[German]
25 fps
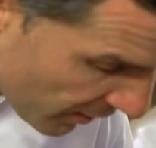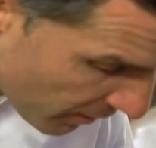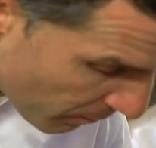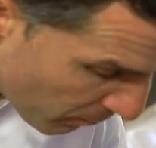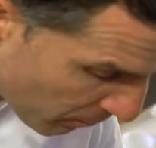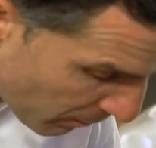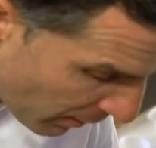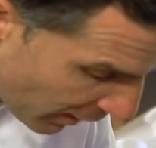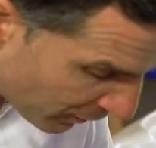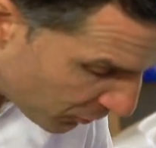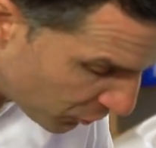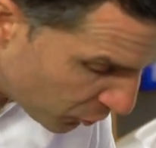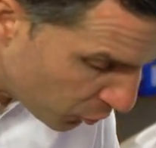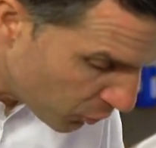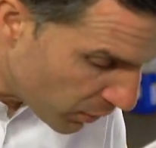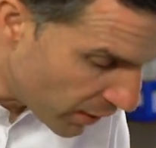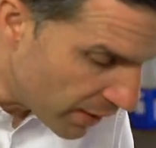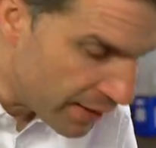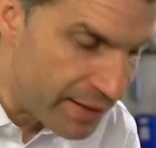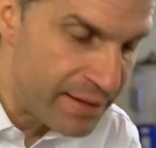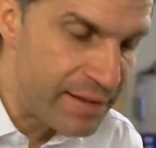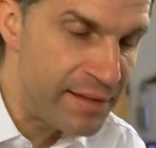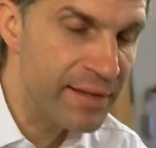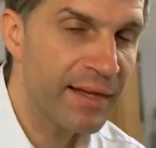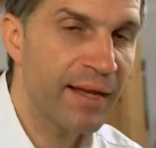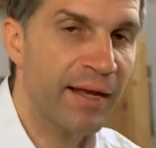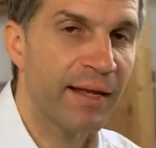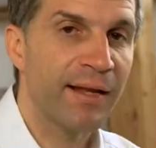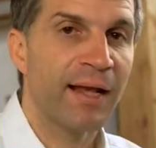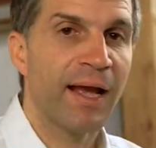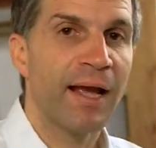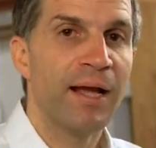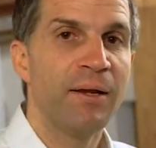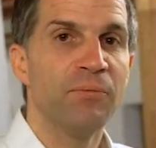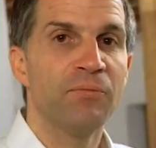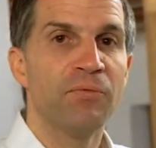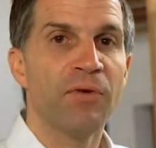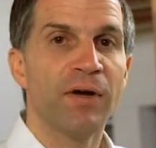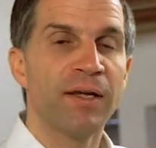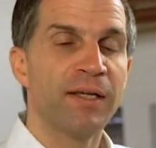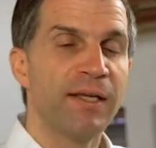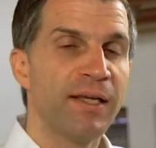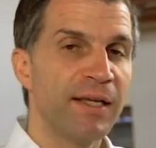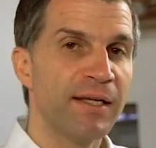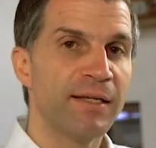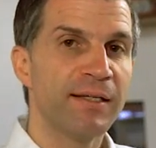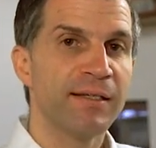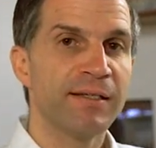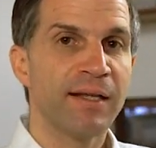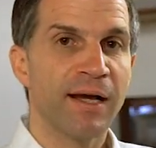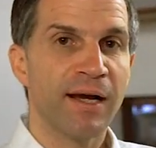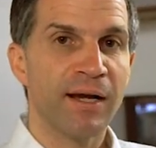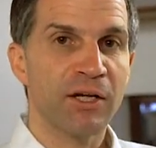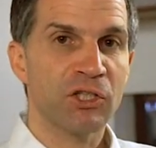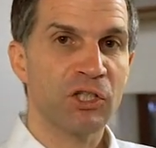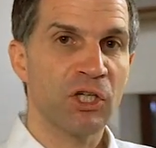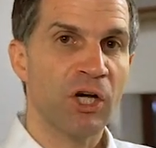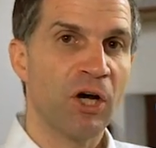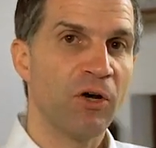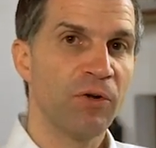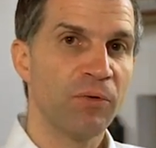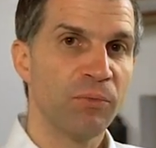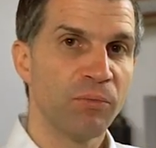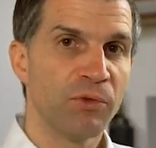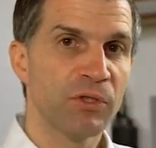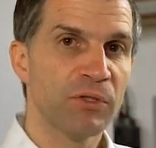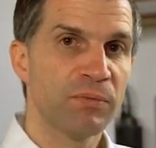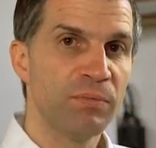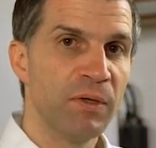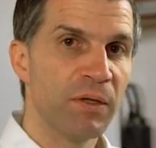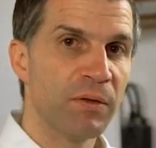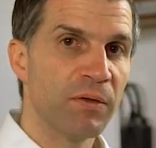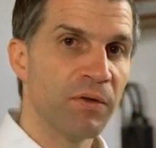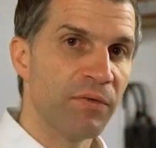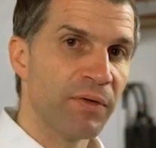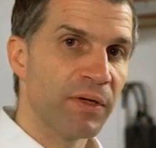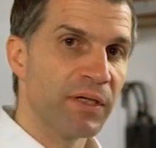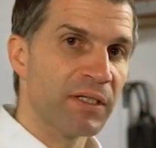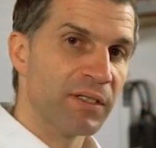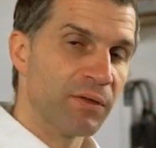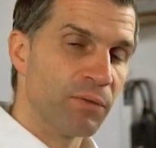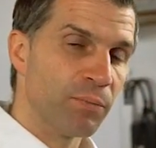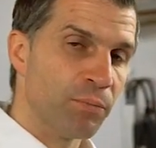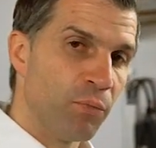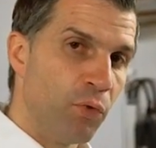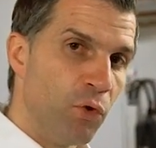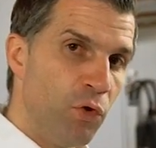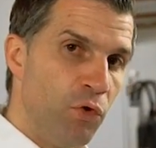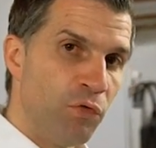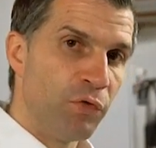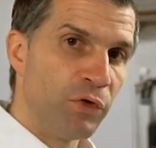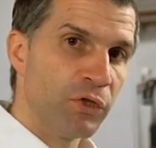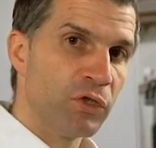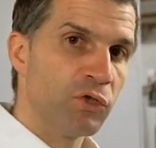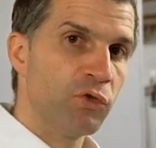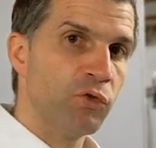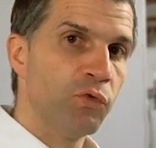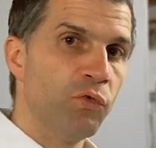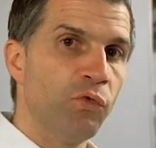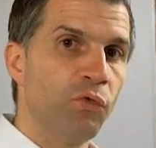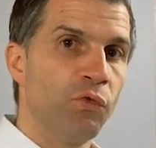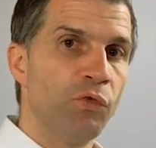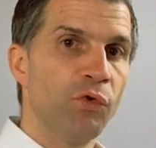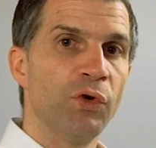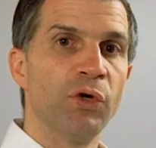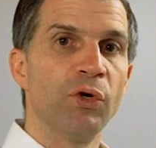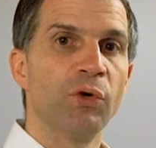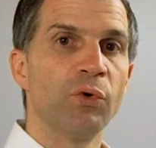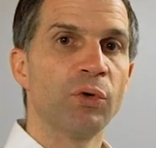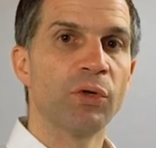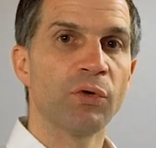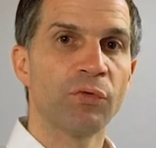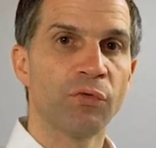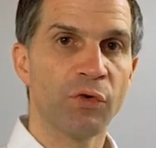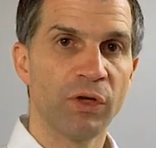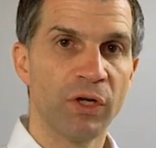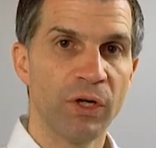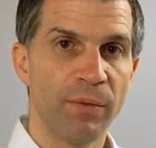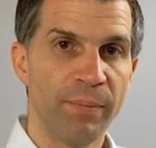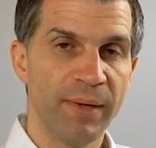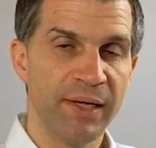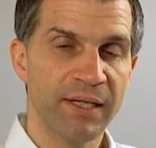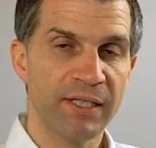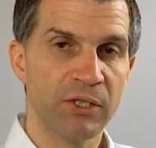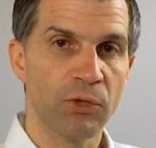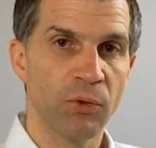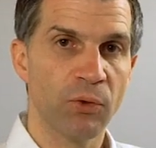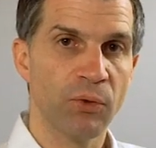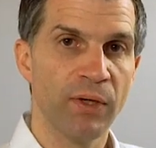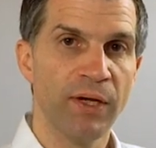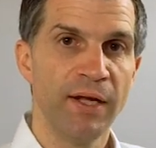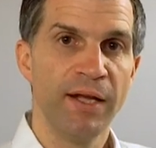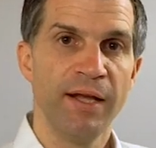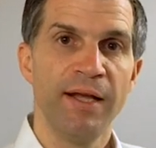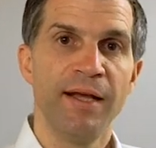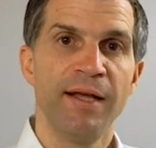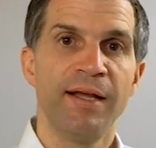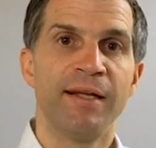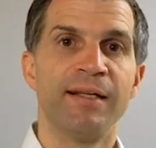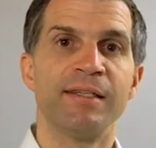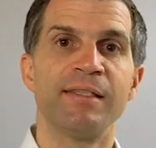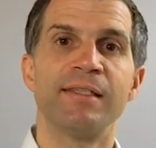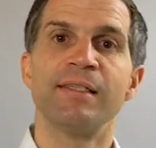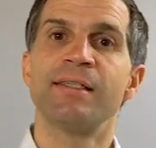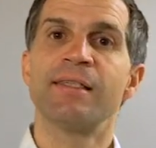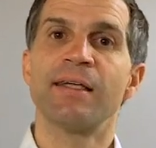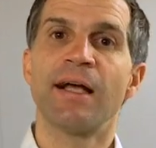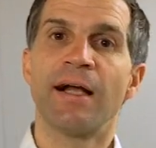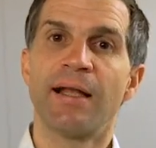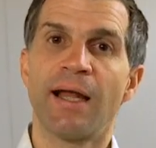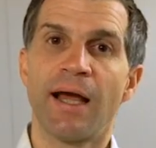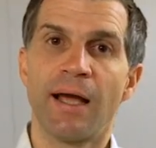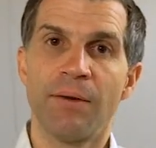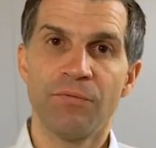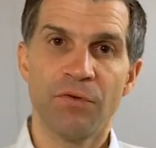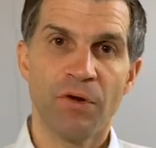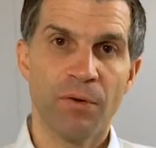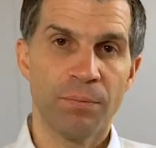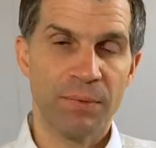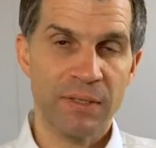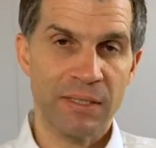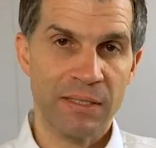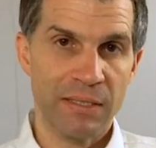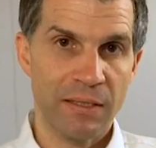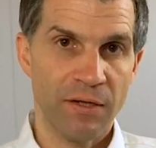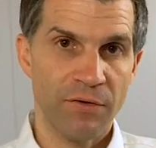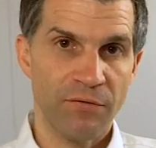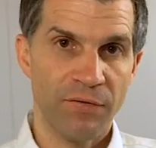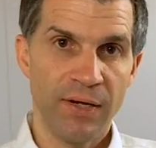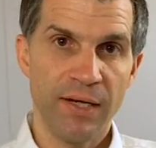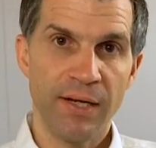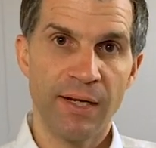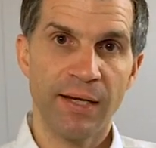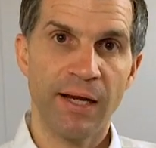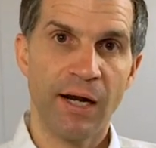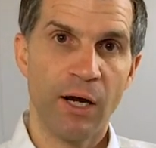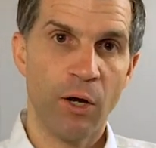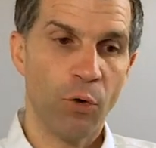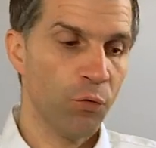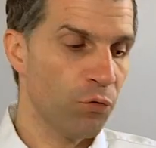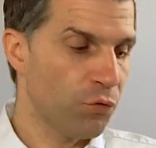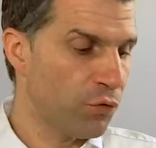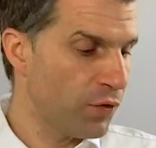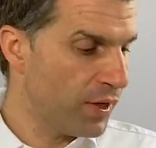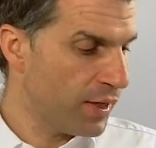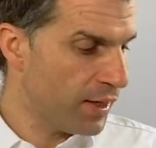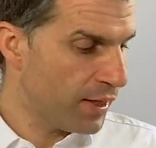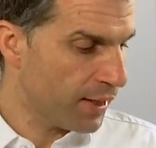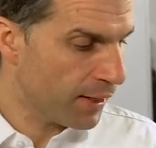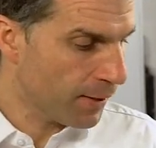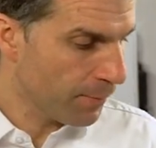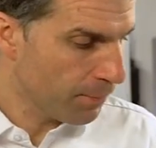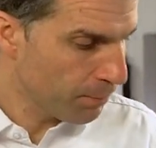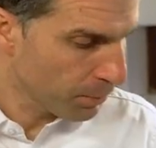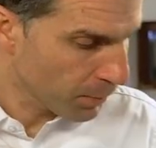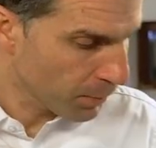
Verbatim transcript: manuell dann einfach jeden Tag schauen muss mit Pulverzufuhr oder von der Messung. Das ist halt einfach ein bisschen weniger aufwendig